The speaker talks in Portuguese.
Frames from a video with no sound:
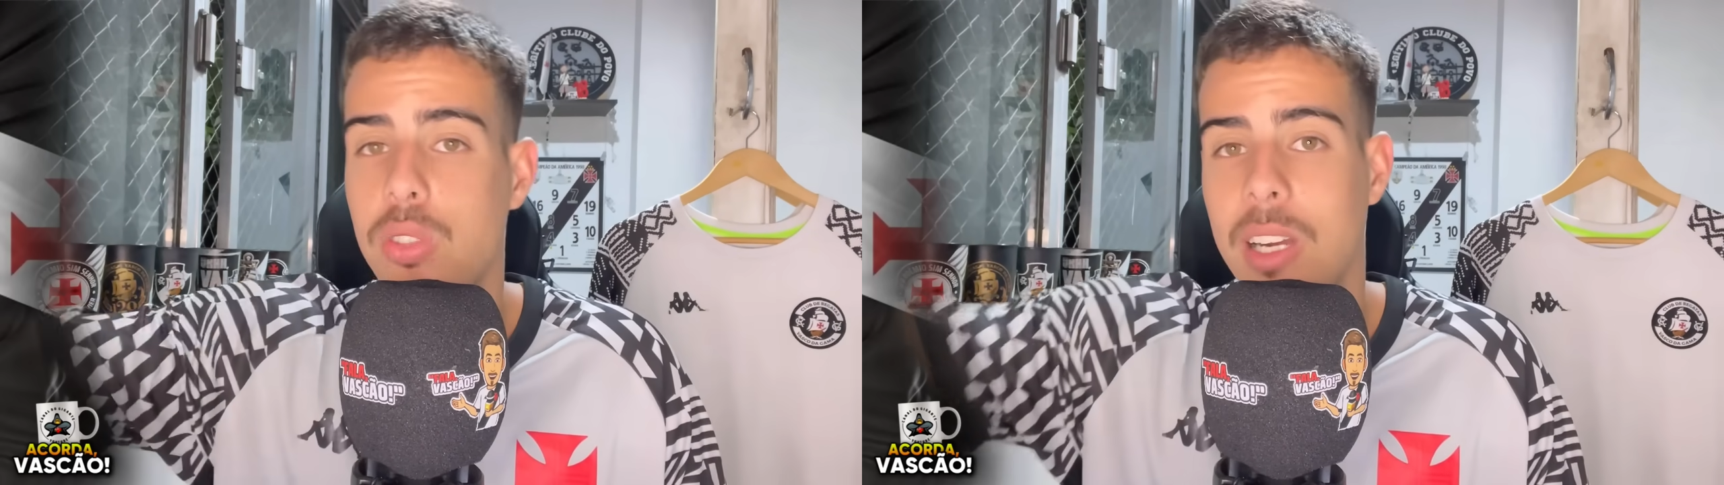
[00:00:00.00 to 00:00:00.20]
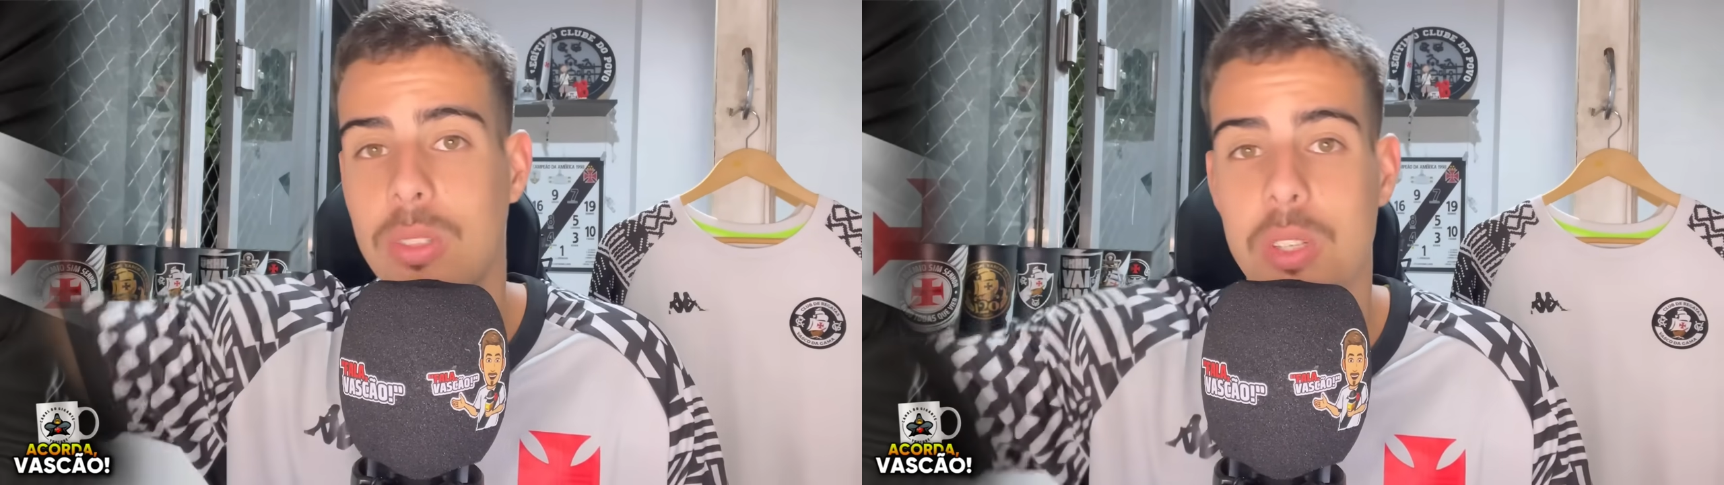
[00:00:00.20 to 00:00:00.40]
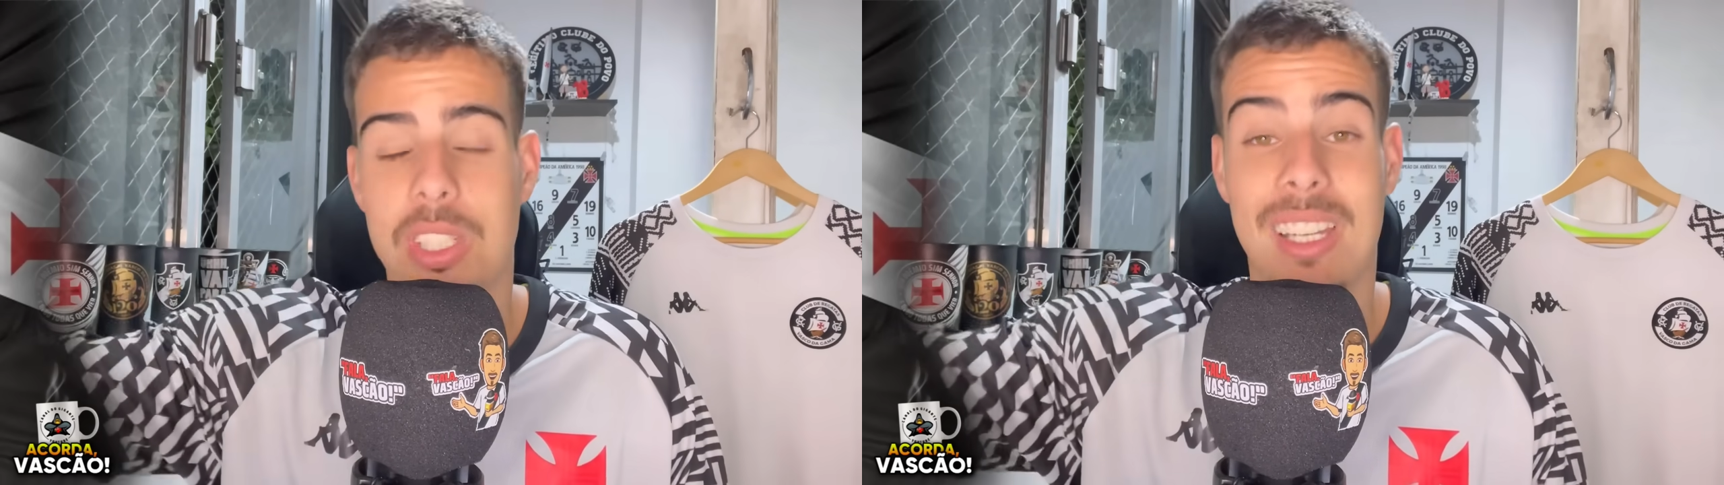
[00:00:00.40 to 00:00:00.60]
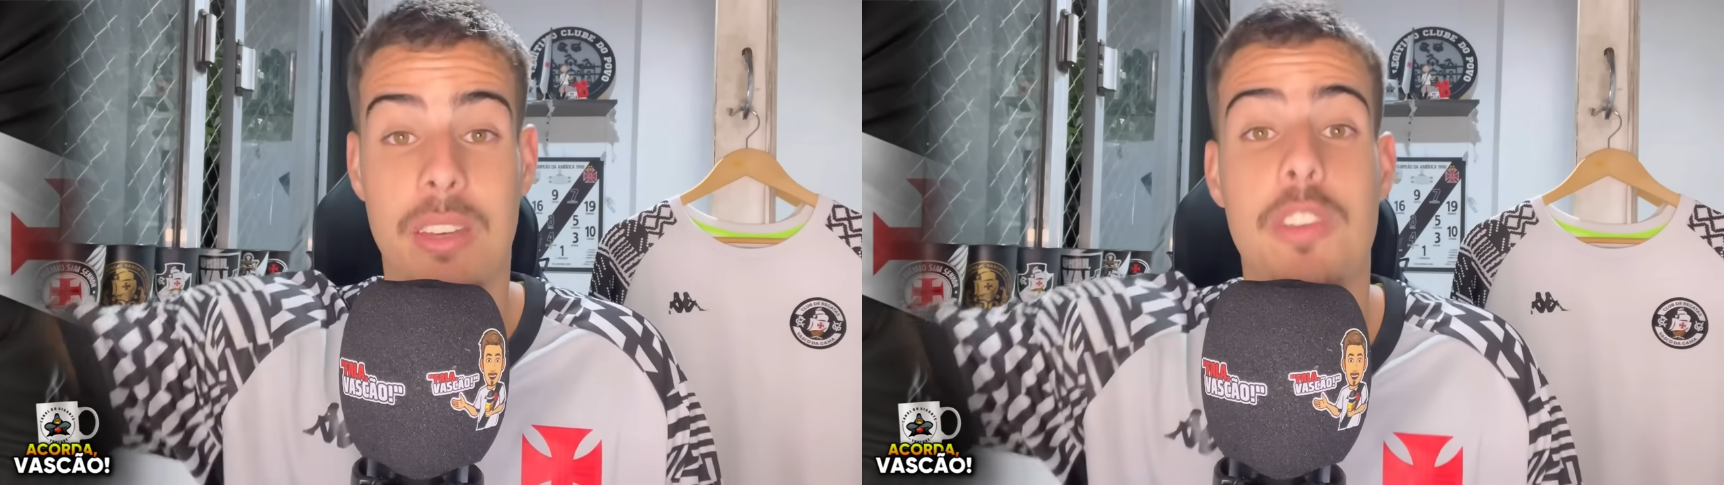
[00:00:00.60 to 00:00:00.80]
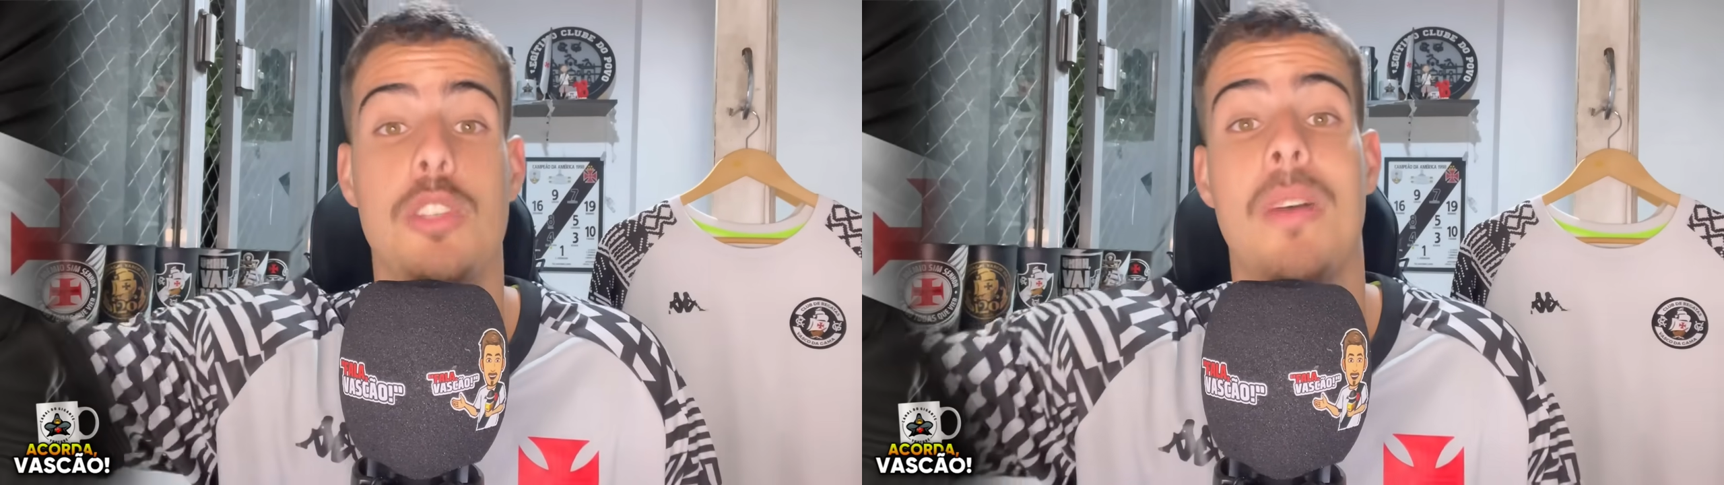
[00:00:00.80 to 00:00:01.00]
jogadores cada
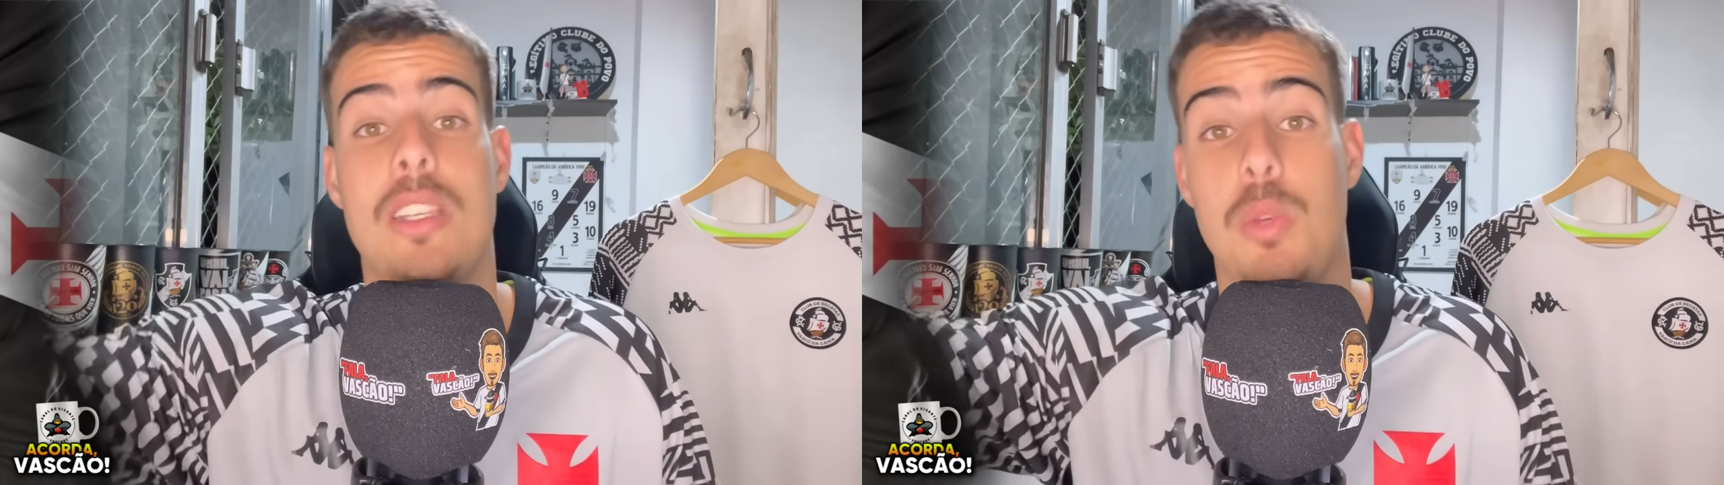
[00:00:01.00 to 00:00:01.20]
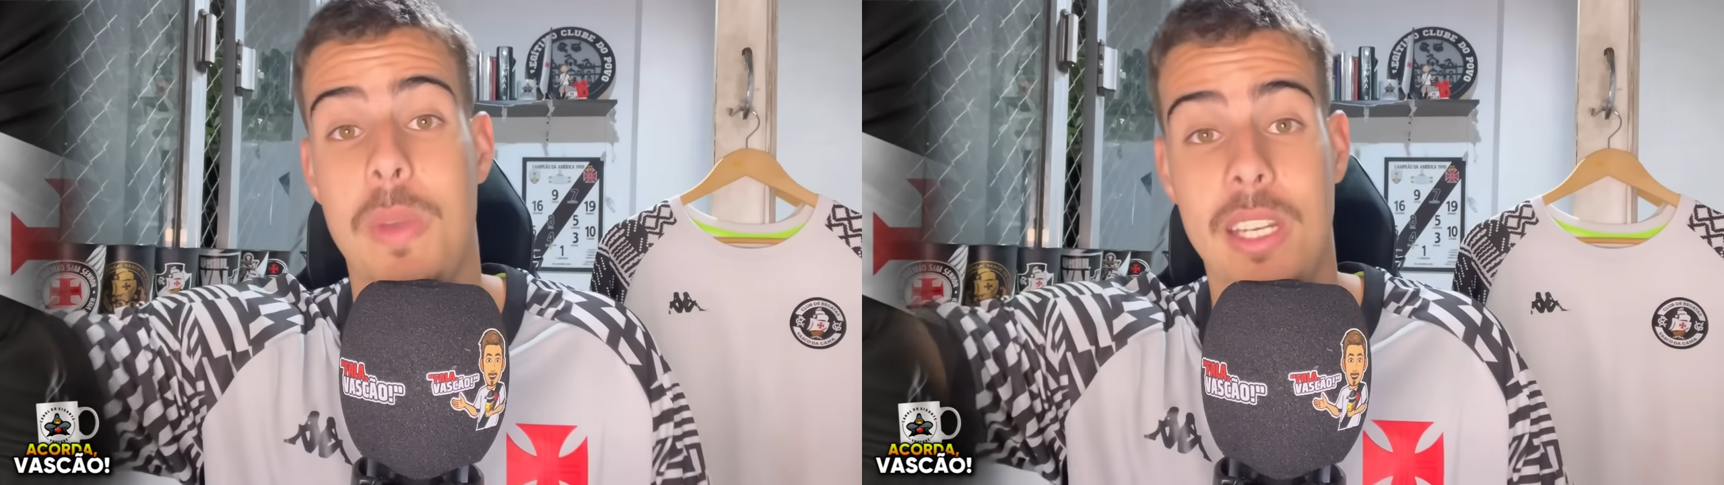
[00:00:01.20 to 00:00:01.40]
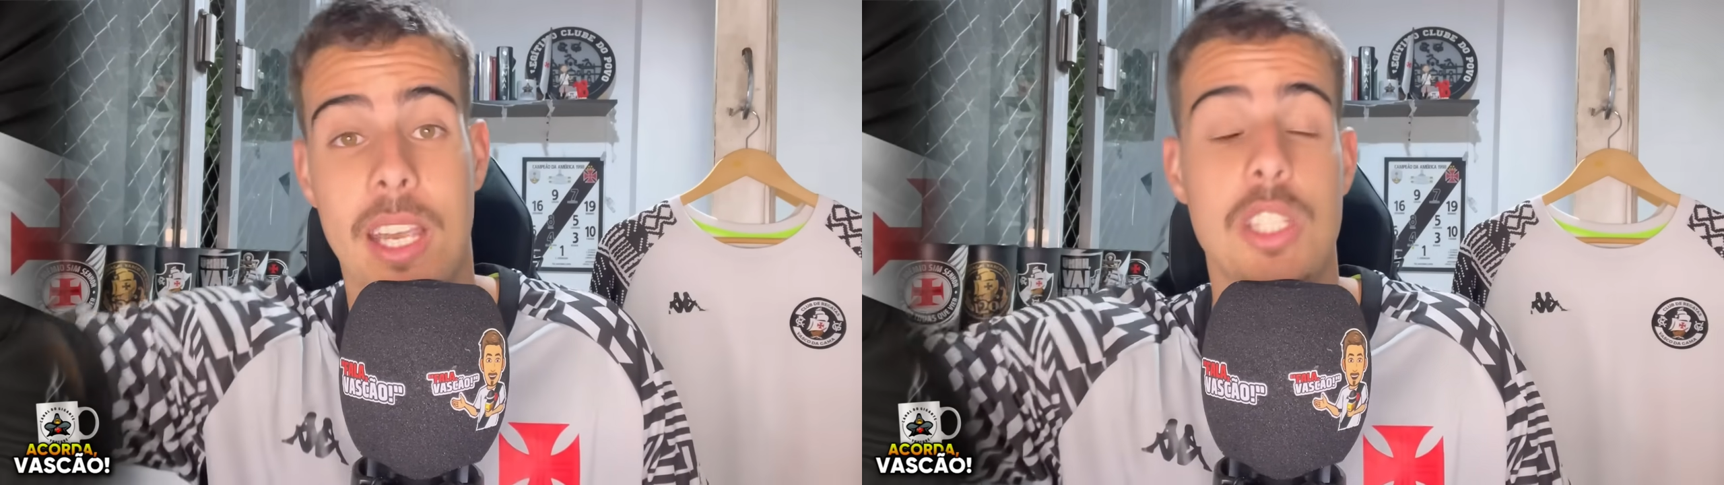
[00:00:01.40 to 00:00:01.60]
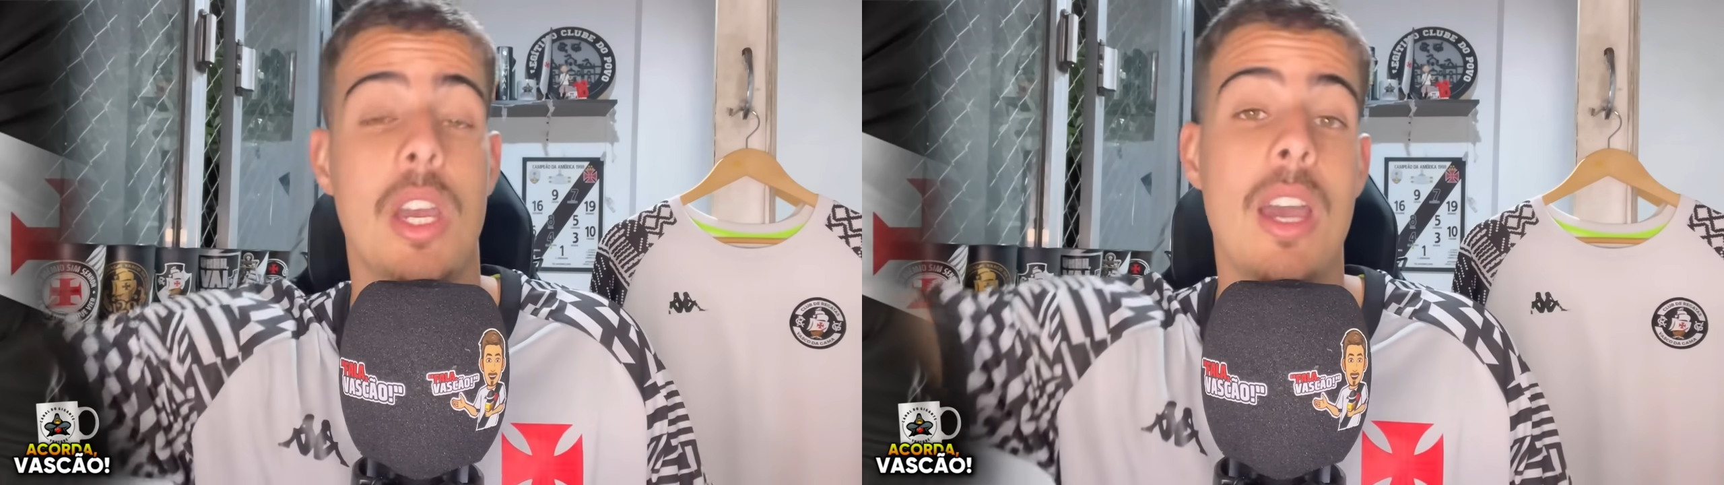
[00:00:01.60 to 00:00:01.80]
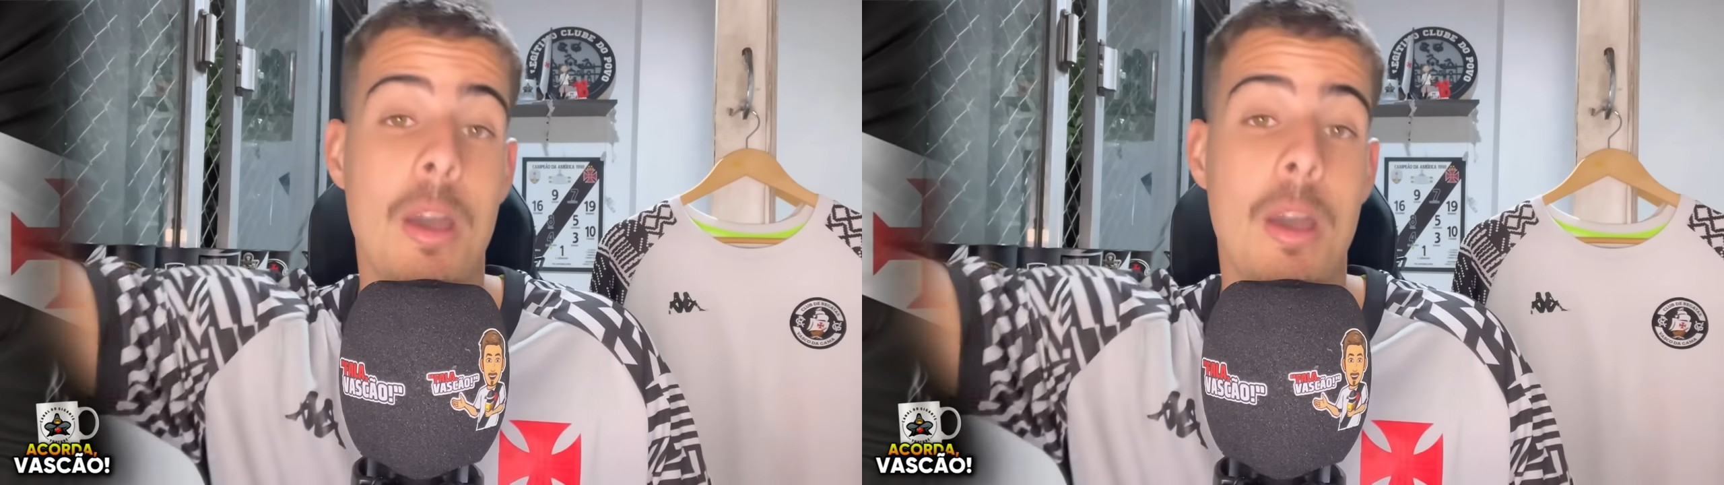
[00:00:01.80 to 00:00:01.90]
vez mais experientes